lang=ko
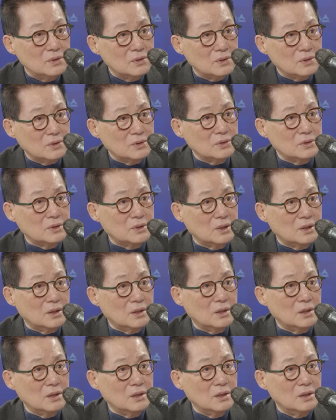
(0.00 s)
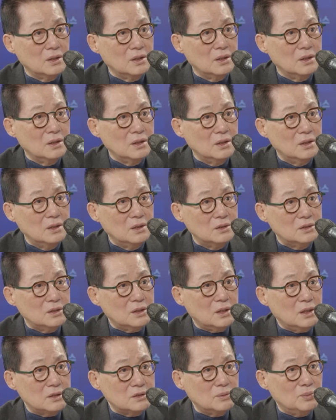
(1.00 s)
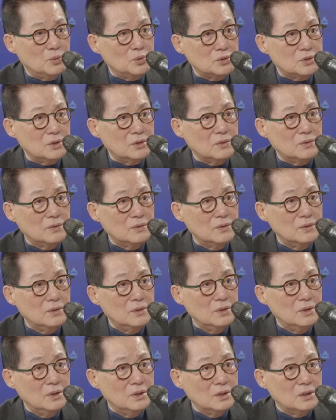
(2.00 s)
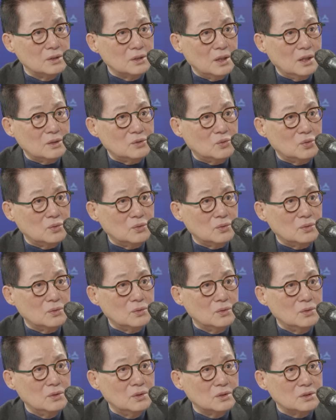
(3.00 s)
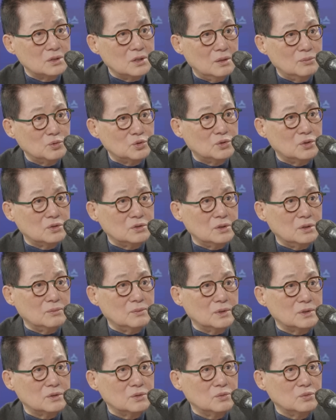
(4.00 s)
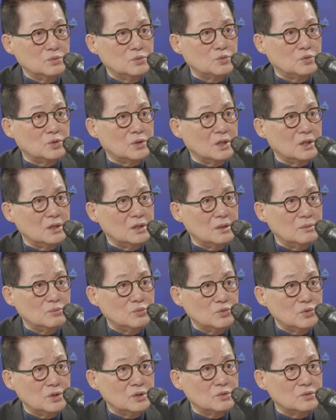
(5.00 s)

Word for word: 그런데 이제 가서 보세요. 나토 사무총장 와서 우크라이나 무기